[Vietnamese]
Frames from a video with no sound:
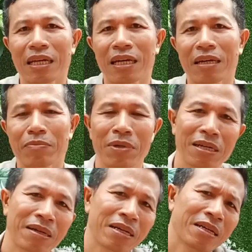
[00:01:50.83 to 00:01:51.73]
đó,
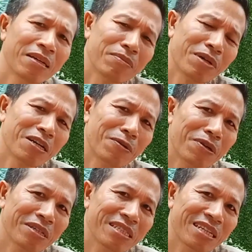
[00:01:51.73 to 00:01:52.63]
mà mà câu
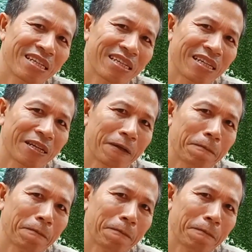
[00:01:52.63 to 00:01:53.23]
nói rằng là